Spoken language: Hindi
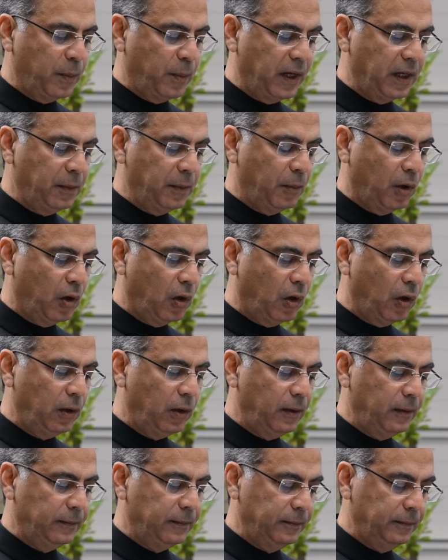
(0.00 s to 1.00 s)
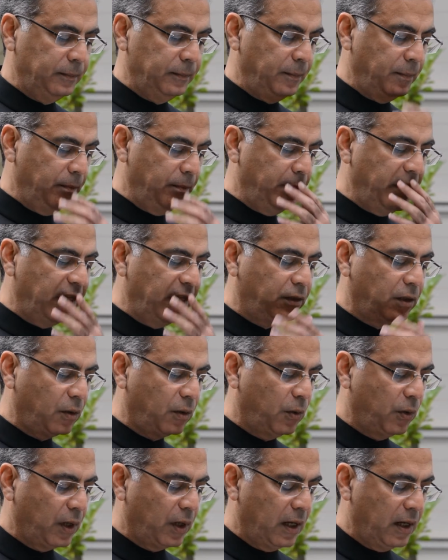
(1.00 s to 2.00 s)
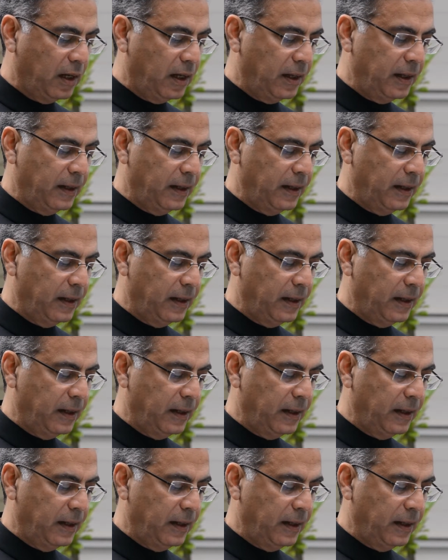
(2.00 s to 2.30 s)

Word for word: माहौल बेहतर हो रहा है